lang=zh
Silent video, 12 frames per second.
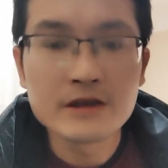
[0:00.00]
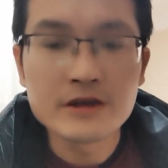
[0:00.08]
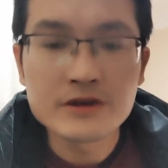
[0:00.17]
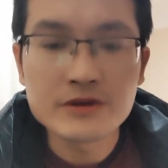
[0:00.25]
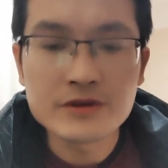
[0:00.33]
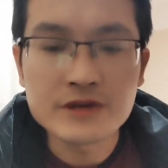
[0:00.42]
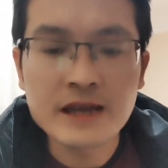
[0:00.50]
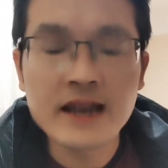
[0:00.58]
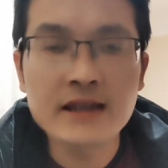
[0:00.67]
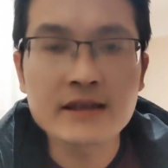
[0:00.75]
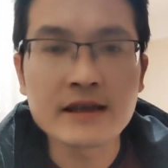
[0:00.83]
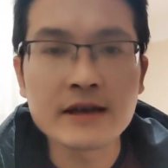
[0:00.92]
首先
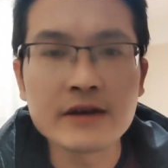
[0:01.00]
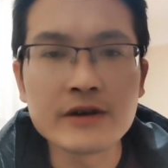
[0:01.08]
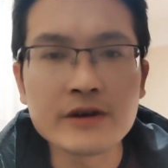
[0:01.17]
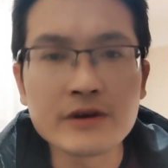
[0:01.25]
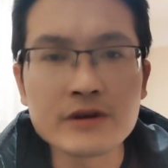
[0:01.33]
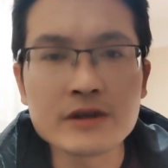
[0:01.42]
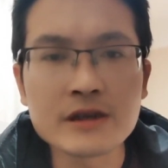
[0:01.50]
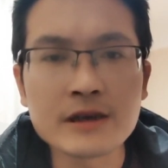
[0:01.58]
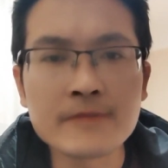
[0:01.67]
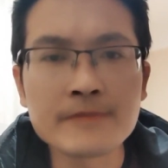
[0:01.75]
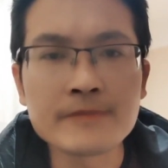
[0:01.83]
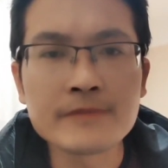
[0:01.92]
呢，咱要了
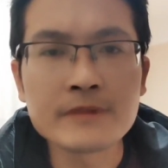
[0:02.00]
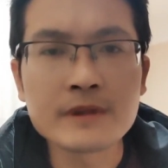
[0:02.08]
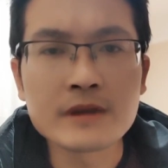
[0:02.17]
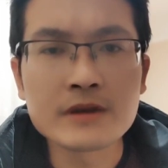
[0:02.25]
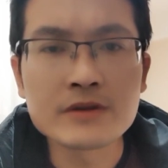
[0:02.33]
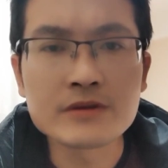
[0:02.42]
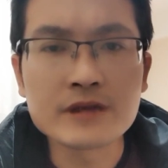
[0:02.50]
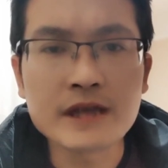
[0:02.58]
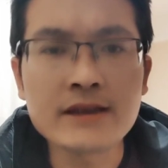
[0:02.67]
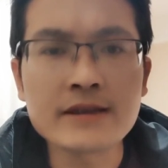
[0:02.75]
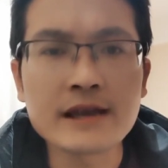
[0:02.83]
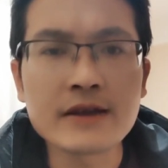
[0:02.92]
解，首
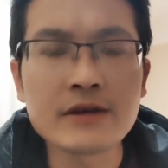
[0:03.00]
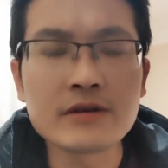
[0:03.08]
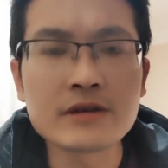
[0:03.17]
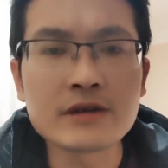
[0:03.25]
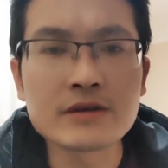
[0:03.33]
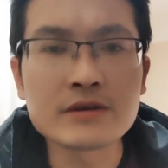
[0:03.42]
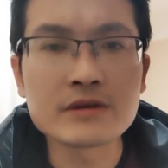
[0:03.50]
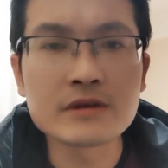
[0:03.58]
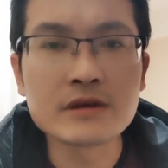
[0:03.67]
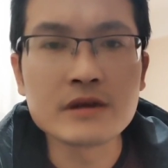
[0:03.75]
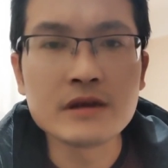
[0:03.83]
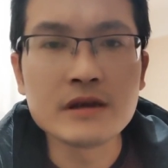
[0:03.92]
先咱了解就
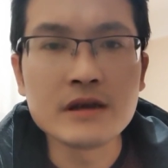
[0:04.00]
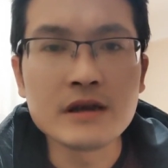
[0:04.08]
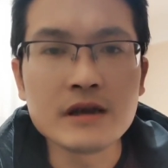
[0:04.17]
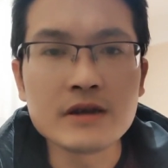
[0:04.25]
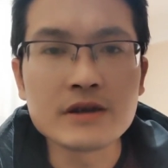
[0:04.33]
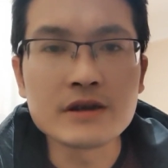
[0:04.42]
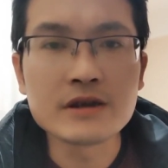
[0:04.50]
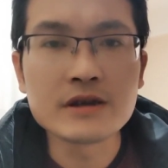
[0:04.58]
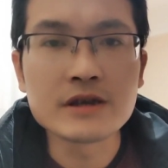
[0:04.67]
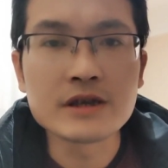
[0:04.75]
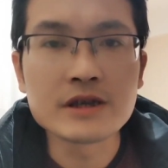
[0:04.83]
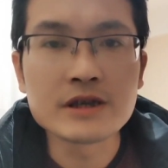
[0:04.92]
是
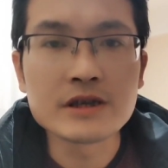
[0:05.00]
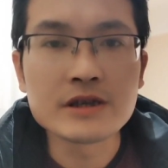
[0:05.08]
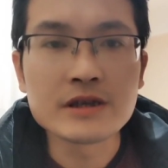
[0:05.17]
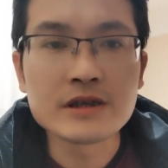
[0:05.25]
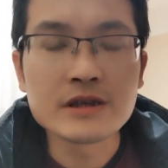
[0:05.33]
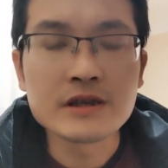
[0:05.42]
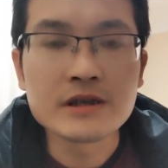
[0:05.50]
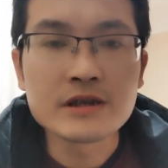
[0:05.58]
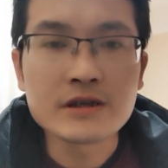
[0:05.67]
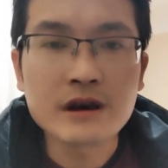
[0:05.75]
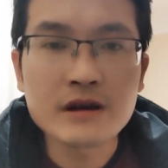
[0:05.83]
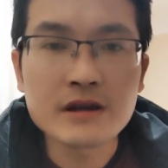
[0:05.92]
你
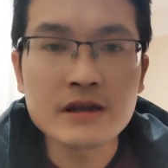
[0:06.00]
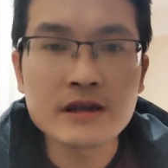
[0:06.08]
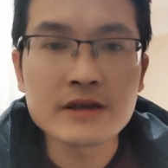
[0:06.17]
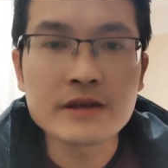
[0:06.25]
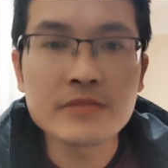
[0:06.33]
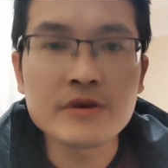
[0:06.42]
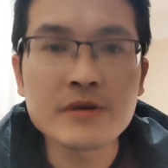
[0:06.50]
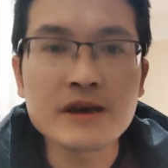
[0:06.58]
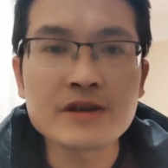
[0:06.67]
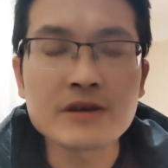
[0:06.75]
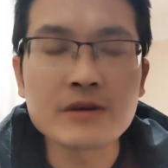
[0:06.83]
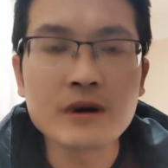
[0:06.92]
当地的一些蜜
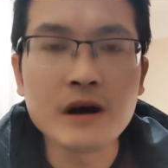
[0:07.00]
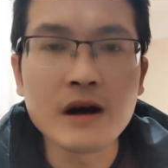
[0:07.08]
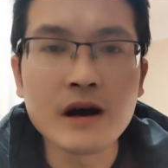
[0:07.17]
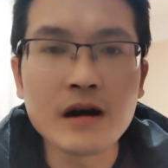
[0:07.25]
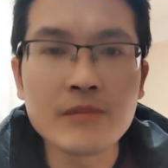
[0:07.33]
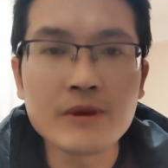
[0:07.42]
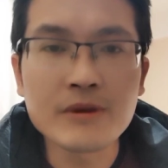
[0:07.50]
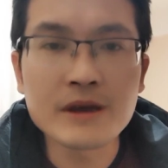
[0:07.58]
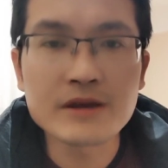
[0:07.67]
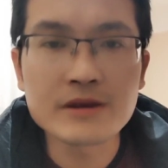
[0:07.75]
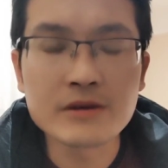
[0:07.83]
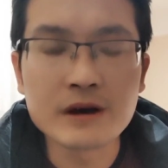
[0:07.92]
源情况啊，蜜
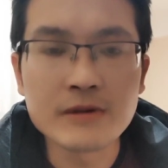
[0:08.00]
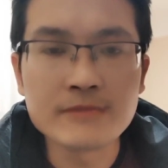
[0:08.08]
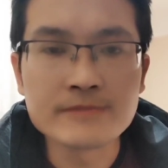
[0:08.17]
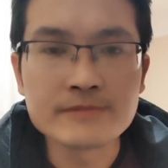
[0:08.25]
源情况。